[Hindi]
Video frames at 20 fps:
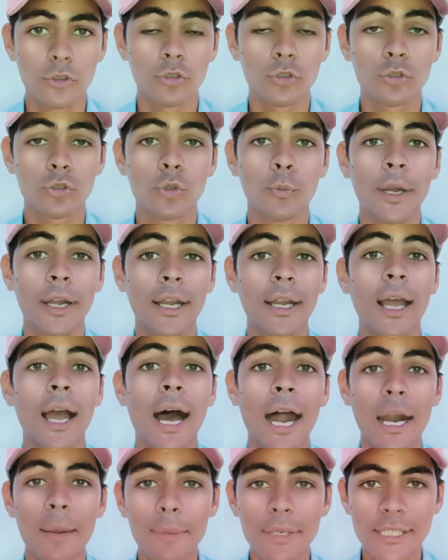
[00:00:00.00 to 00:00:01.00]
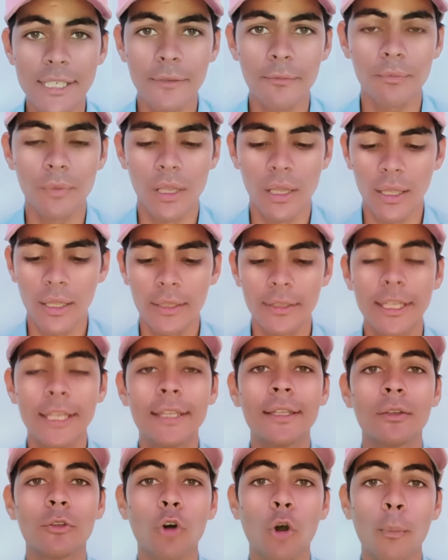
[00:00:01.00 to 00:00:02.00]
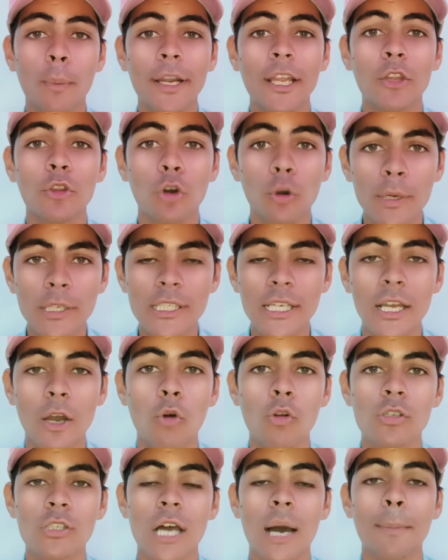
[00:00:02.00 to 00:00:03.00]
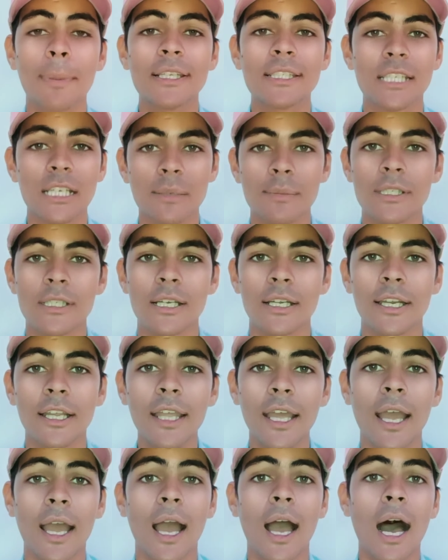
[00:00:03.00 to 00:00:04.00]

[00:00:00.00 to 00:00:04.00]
सुबह के आठ बजे दिन दोपहर के दो बजे और शाम के छः बजे ठीक है